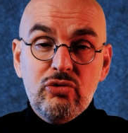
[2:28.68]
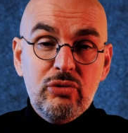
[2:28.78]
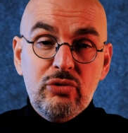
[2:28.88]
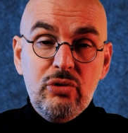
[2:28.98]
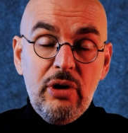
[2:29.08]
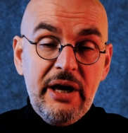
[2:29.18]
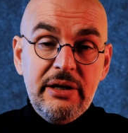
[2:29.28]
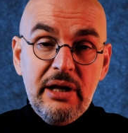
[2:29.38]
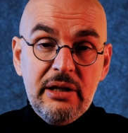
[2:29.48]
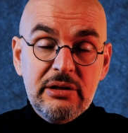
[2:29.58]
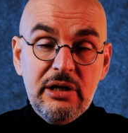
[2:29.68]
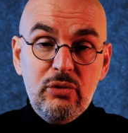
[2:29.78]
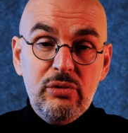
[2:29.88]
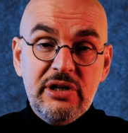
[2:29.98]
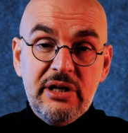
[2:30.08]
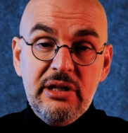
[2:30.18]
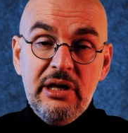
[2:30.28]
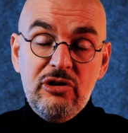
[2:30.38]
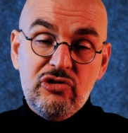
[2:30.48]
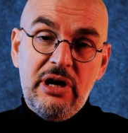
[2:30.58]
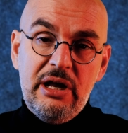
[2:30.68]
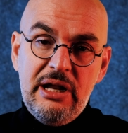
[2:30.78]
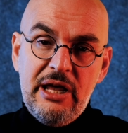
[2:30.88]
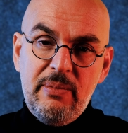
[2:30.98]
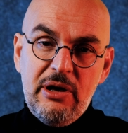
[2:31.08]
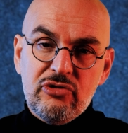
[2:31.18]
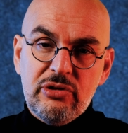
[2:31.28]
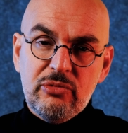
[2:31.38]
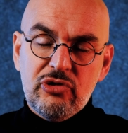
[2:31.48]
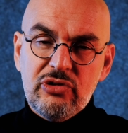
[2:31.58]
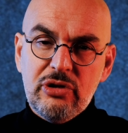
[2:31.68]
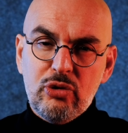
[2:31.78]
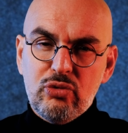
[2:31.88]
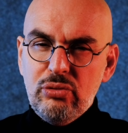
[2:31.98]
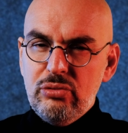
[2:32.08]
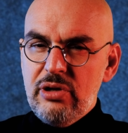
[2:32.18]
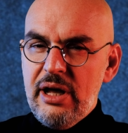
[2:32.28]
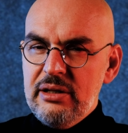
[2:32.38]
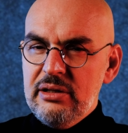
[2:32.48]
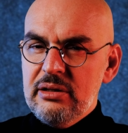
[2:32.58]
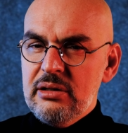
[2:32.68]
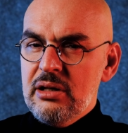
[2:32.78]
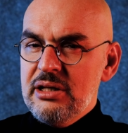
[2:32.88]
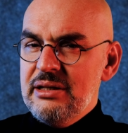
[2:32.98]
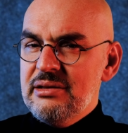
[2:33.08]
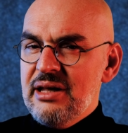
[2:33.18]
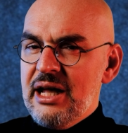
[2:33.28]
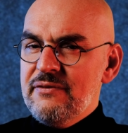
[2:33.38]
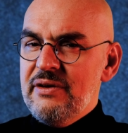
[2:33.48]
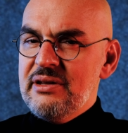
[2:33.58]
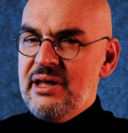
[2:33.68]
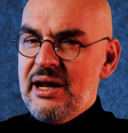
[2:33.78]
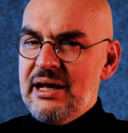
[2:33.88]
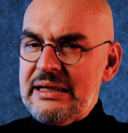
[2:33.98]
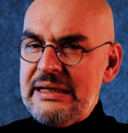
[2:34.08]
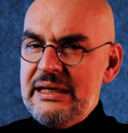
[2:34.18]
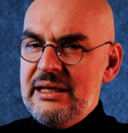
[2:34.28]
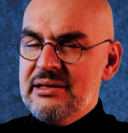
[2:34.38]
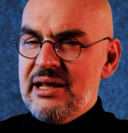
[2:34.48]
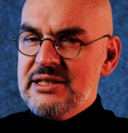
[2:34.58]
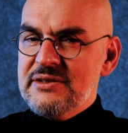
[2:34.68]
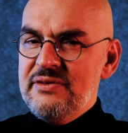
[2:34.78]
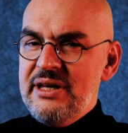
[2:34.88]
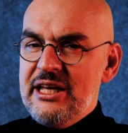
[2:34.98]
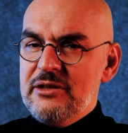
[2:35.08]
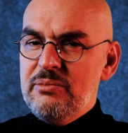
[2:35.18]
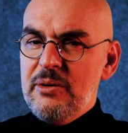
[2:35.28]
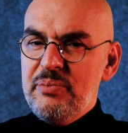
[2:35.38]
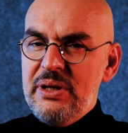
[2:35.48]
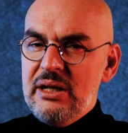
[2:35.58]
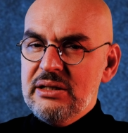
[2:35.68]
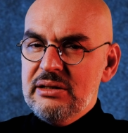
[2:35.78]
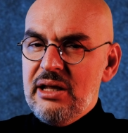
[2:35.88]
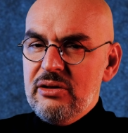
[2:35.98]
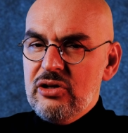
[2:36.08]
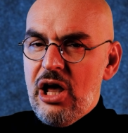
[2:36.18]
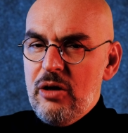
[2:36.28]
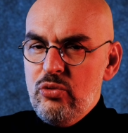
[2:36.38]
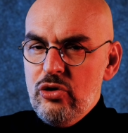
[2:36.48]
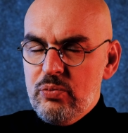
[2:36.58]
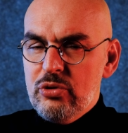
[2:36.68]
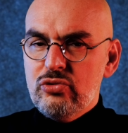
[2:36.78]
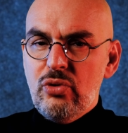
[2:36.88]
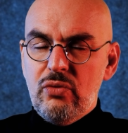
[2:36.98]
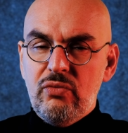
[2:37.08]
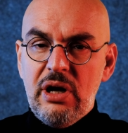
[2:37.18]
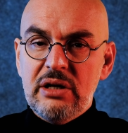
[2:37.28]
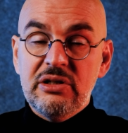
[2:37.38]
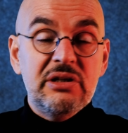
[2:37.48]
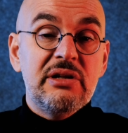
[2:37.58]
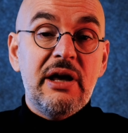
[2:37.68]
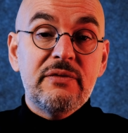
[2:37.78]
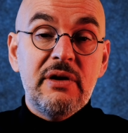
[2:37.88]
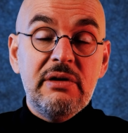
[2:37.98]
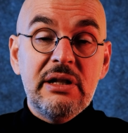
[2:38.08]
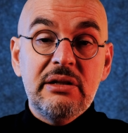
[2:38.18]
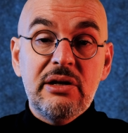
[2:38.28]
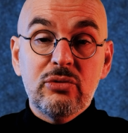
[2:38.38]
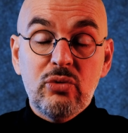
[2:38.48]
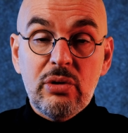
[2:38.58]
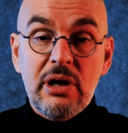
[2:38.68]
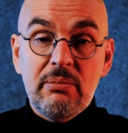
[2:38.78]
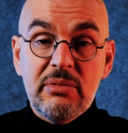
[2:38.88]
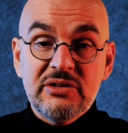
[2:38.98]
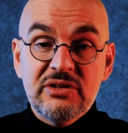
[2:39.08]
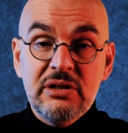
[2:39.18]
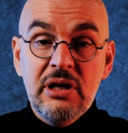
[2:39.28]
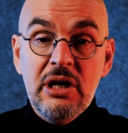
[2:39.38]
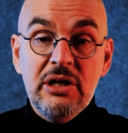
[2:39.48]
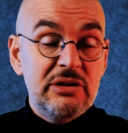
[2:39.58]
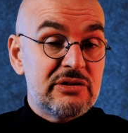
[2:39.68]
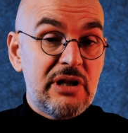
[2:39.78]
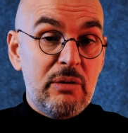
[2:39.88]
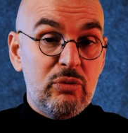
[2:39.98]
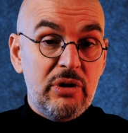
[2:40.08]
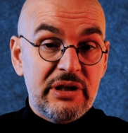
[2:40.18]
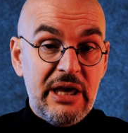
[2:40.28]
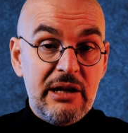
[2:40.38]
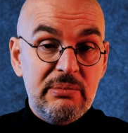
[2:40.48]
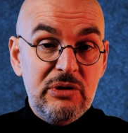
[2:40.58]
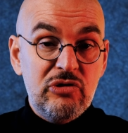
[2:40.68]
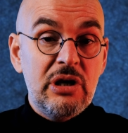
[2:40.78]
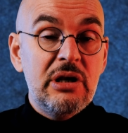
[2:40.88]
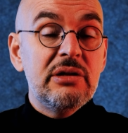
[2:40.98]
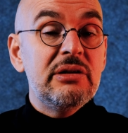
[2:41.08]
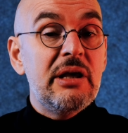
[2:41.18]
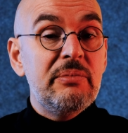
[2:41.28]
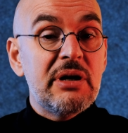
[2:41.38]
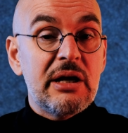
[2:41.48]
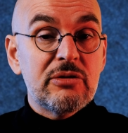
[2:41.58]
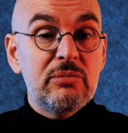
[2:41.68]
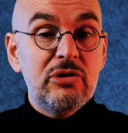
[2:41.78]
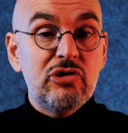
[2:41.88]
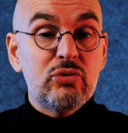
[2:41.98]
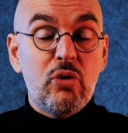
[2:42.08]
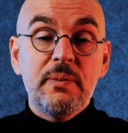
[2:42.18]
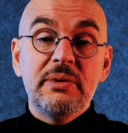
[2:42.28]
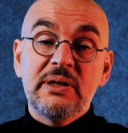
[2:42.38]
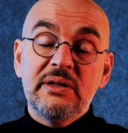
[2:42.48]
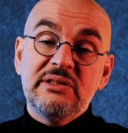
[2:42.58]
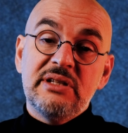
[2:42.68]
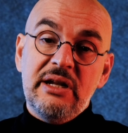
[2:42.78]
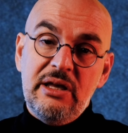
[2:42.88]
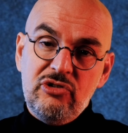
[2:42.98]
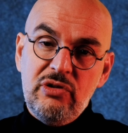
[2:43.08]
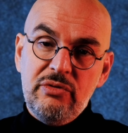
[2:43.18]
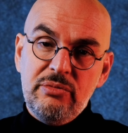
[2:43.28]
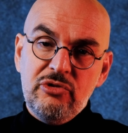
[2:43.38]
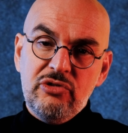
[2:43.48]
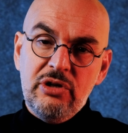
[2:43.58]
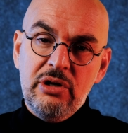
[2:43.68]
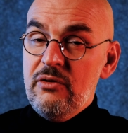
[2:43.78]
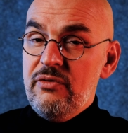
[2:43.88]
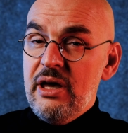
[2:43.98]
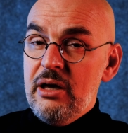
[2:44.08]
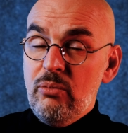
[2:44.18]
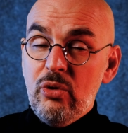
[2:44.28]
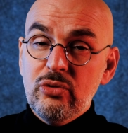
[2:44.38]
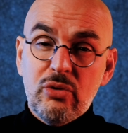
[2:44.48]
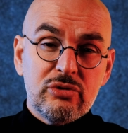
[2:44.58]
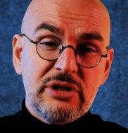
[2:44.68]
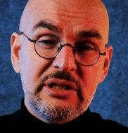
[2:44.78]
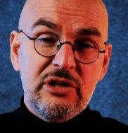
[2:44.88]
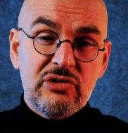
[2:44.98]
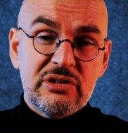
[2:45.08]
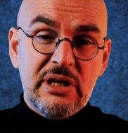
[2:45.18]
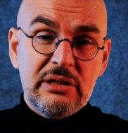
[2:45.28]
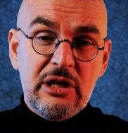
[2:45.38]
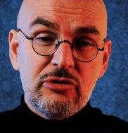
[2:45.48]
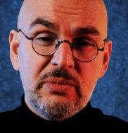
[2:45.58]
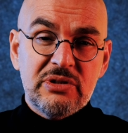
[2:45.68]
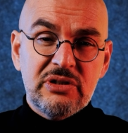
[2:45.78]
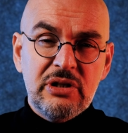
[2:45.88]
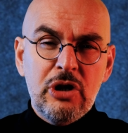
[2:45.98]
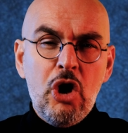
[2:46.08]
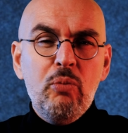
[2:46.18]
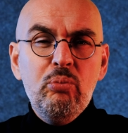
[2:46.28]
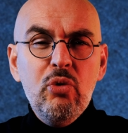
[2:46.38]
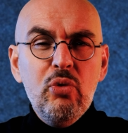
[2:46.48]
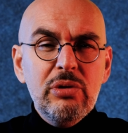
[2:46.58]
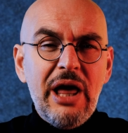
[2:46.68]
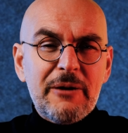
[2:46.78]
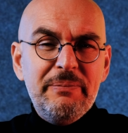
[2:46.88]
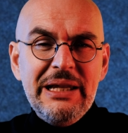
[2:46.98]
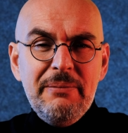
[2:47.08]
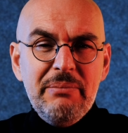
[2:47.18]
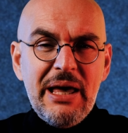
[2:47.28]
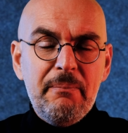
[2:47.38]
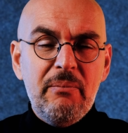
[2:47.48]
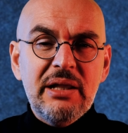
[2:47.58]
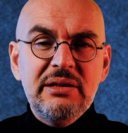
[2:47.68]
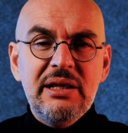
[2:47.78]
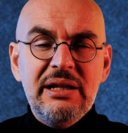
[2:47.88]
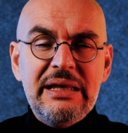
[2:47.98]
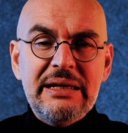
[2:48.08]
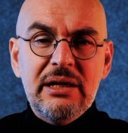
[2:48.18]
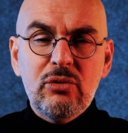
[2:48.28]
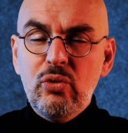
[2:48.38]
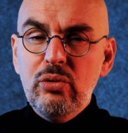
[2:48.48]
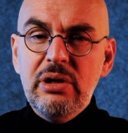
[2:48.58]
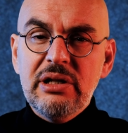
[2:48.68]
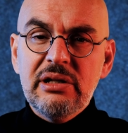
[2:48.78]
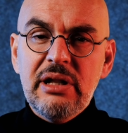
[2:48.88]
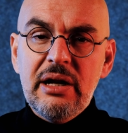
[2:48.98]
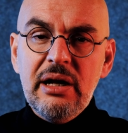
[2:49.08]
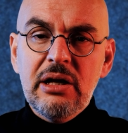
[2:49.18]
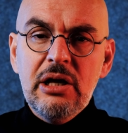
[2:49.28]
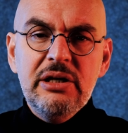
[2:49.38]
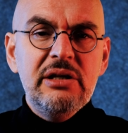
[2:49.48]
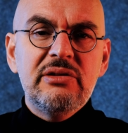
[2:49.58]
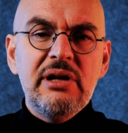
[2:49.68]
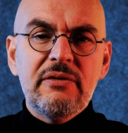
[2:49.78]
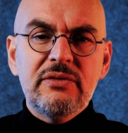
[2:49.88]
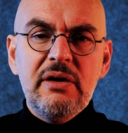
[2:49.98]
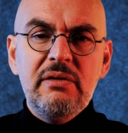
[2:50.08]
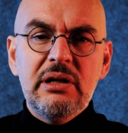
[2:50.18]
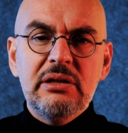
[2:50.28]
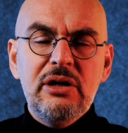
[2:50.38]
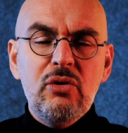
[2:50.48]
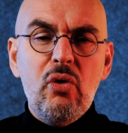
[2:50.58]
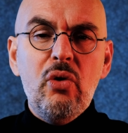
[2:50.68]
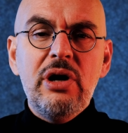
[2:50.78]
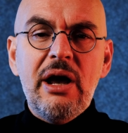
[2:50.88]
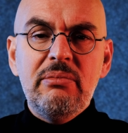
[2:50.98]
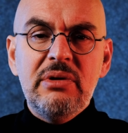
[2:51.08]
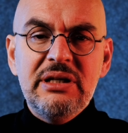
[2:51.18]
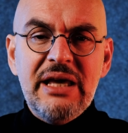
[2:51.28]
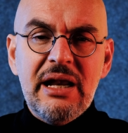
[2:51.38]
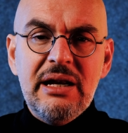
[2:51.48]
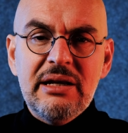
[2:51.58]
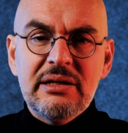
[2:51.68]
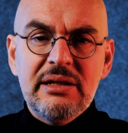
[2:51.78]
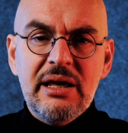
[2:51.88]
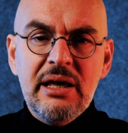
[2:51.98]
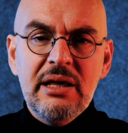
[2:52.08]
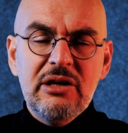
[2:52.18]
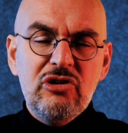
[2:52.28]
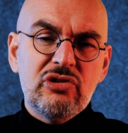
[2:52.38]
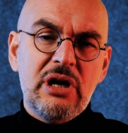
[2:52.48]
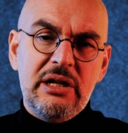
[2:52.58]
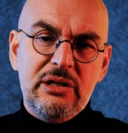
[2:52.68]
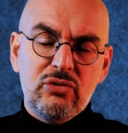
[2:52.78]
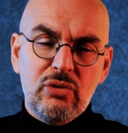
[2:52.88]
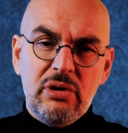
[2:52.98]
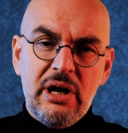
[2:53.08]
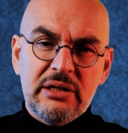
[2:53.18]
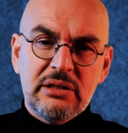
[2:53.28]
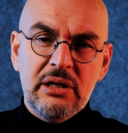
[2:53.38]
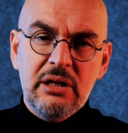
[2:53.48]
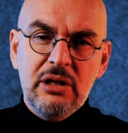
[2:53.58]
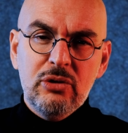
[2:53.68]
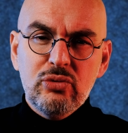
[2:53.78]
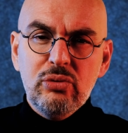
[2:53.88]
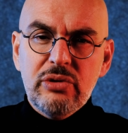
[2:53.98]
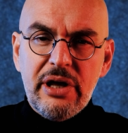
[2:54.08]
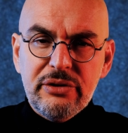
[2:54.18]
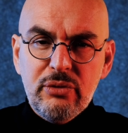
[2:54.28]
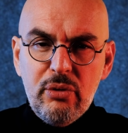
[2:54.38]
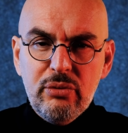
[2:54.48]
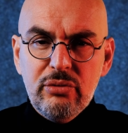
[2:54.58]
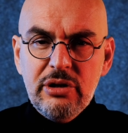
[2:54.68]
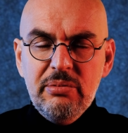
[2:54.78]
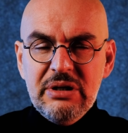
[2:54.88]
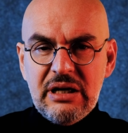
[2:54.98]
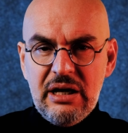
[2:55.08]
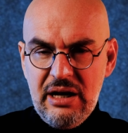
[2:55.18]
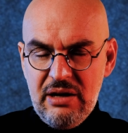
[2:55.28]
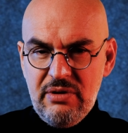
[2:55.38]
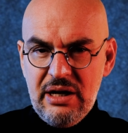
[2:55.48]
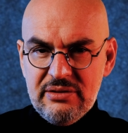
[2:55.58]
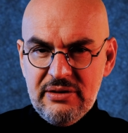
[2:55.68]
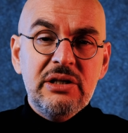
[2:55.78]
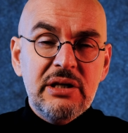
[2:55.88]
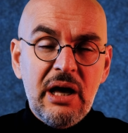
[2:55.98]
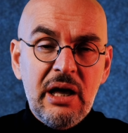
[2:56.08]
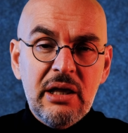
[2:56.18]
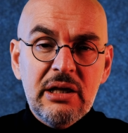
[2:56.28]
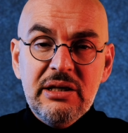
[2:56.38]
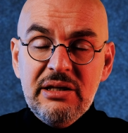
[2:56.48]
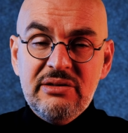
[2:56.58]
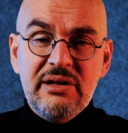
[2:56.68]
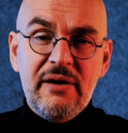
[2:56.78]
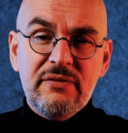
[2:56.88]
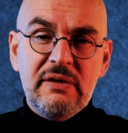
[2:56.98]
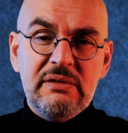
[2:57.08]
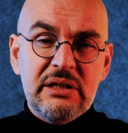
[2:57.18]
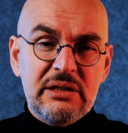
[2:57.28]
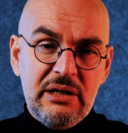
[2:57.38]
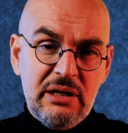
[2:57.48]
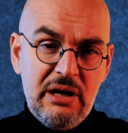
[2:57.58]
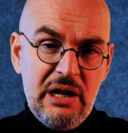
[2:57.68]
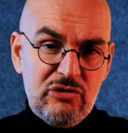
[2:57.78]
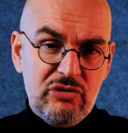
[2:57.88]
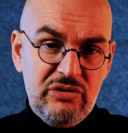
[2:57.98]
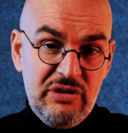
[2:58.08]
Çünkü aynı anda ülkede işgaller başlamıştı. Sultanın İttihat ve Terakki'yi tasfiye etme planından daha büyük bir sorun vardı. İtilaf Devletleri donanması İstanbul'a gelmiş demir atmış, toplarını saraya çevirmişti. Ve Mondros Ateşkes Anlaşması'nın muğlak bilinmeyen maddeleri kullanılarak İtilaf devletleri önemli yerleri de işgal ediyorlardı sultanın önünde bir karar vardı. Ya itilaf devletlerine karşı